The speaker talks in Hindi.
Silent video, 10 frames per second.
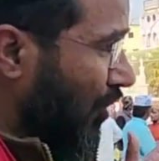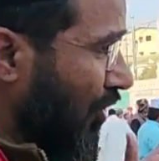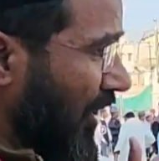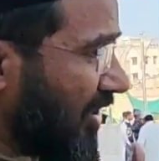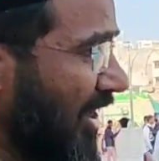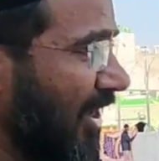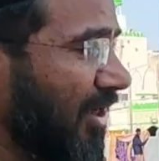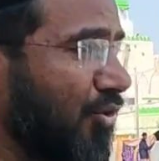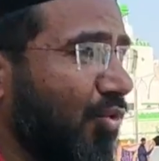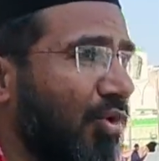जो
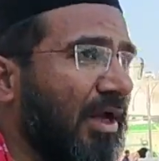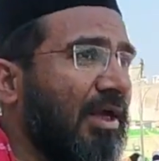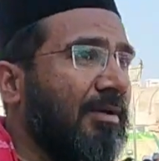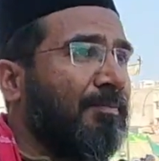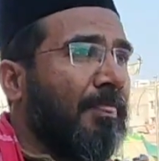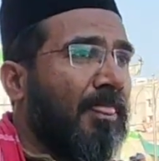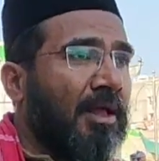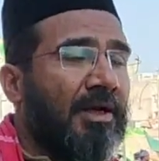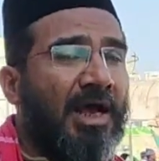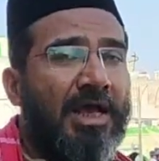अताए रसूल हैं
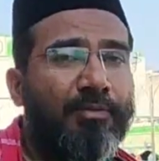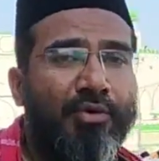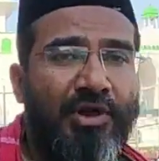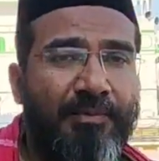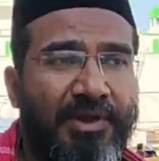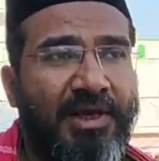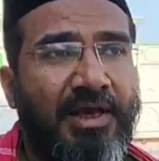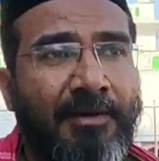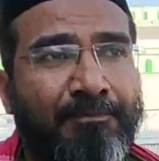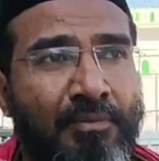नायबुलनबी
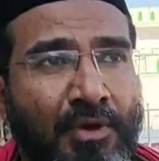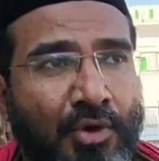हैं